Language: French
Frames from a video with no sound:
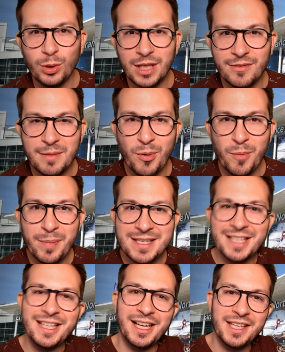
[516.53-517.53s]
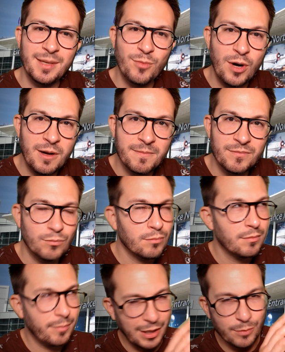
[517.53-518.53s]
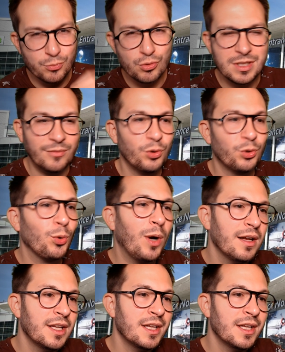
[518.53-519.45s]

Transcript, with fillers: qui avaient popé ces derniers mois, par exemple juste avant le 3,